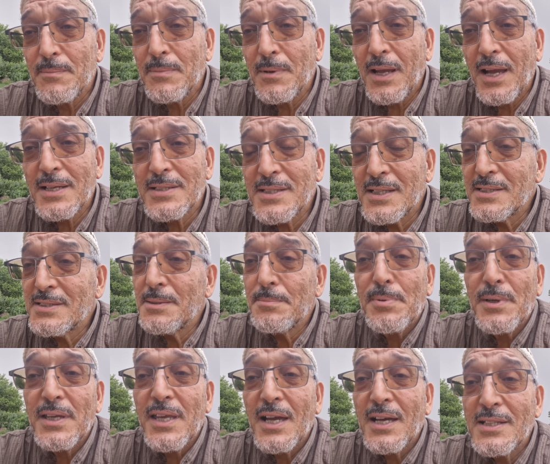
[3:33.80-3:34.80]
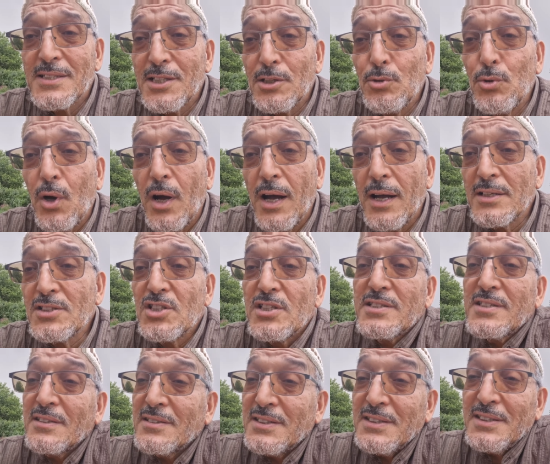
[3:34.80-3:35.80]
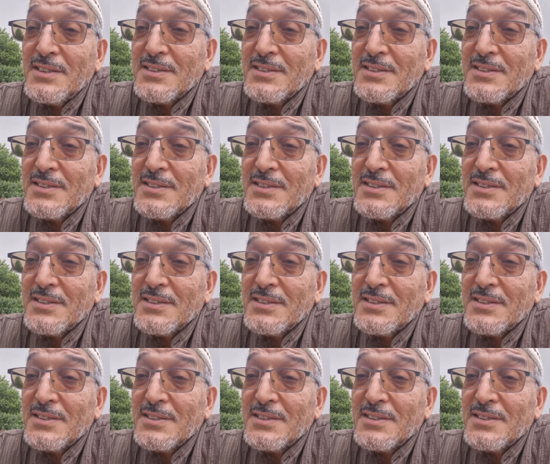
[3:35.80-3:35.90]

Grâce à ses prières et ses doigts, j'ai senti,